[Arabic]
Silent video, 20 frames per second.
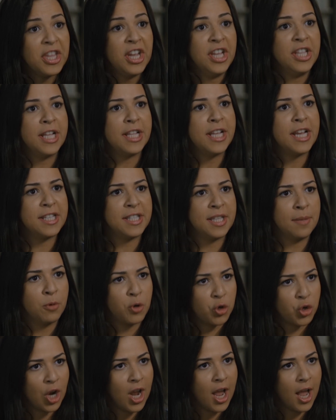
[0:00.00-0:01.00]
ان احنا
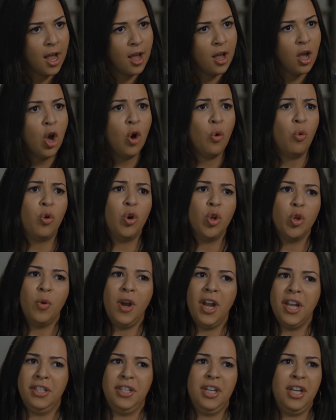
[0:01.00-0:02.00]
نقسم الشقه وكل
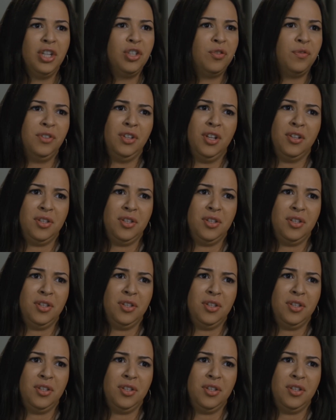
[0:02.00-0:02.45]
واحد يعيش في